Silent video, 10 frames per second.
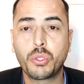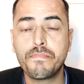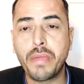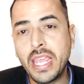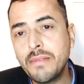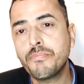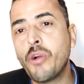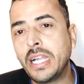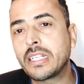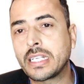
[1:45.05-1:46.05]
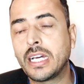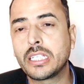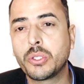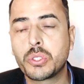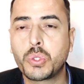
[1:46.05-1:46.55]
तो मेन पॉइंट क्या
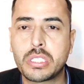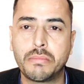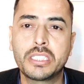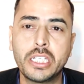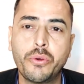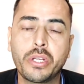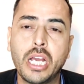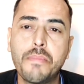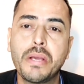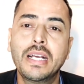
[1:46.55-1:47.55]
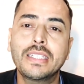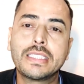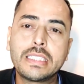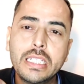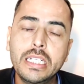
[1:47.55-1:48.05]
था दोस्तों समझ गए होगे आप
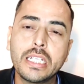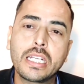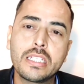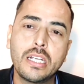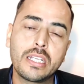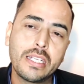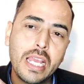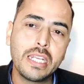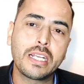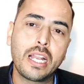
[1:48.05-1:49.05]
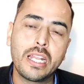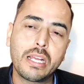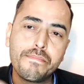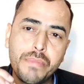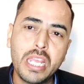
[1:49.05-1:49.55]
सीट का रिजल्ट न निकालने
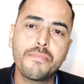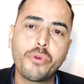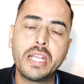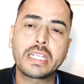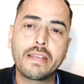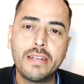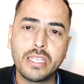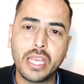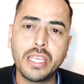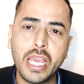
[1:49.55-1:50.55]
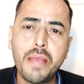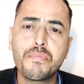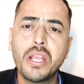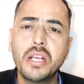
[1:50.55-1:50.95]
का मेन पॉइंट केवल यही है